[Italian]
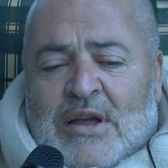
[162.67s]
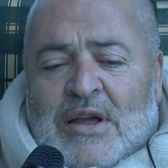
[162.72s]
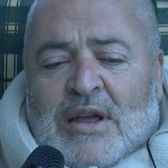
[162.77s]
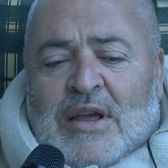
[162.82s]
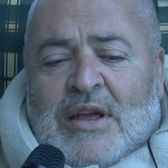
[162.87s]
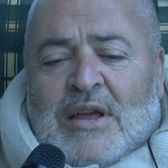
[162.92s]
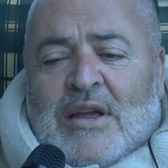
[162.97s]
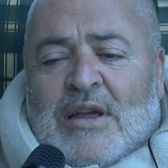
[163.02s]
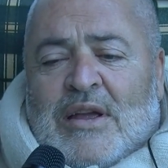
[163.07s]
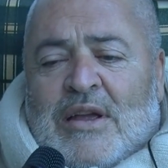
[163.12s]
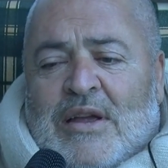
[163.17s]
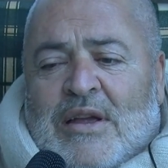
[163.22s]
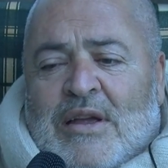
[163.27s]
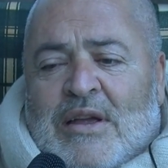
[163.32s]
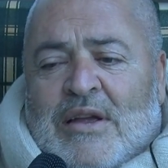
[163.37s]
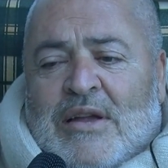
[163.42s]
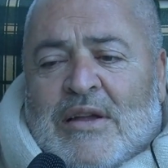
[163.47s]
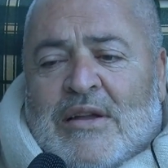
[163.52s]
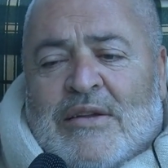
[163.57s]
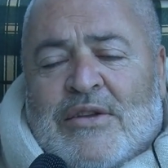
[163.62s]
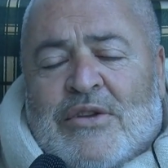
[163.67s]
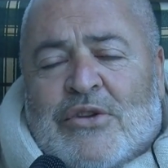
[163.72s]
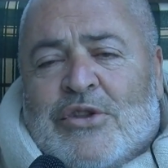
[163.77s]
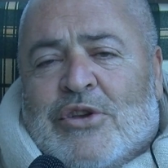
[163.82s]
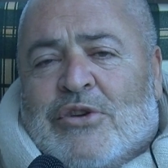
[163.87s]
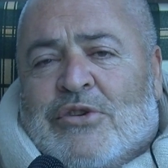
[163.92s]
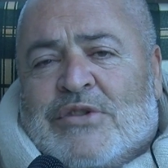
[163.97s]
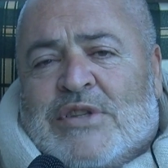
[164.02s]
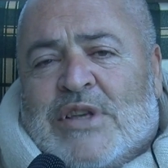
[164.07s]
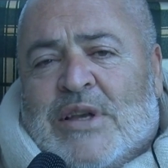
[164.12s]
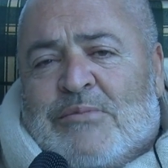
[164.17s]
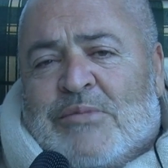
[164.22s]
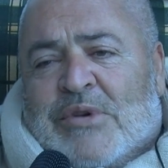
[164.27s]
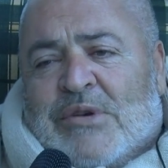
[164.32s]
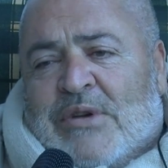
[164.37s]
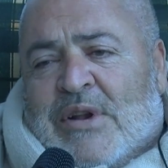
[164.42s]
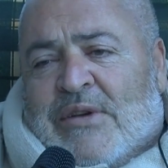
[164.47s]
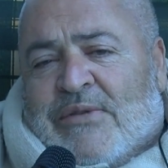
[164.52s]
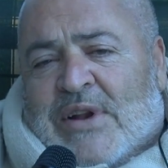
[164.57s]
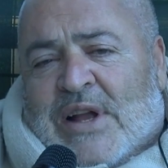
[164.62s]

Eh, io dico sempre una